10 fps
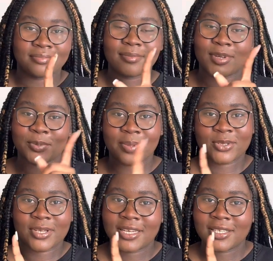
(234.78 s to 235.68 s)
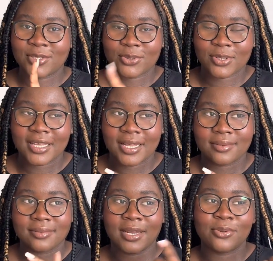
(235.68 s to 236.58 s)
Moi, je personnalise le truc.
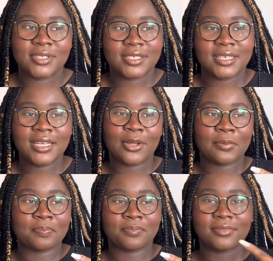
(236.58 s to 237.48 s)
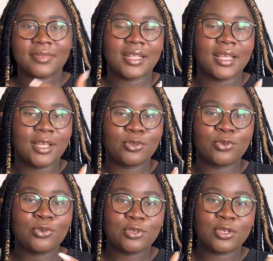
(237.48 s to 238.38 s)
Là où il dit
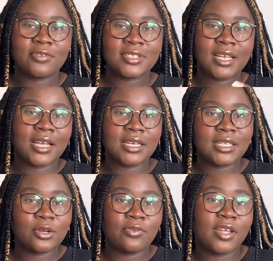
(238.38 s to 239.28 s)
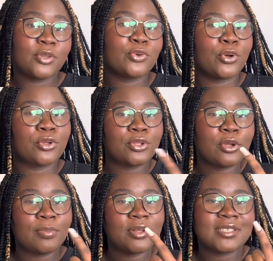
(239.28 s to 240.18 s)
Tous les visages découverts,
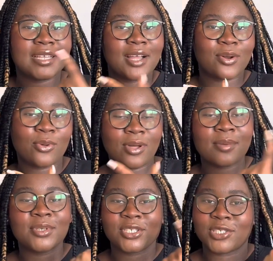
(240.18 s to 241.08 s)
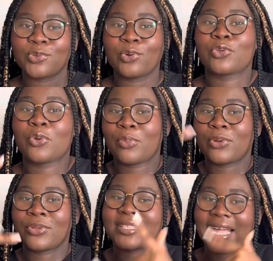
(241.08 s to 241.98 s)
contemplons sa gloire. Moi, je dis Nous
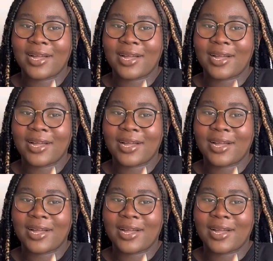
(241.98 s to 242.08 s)
contemplons ta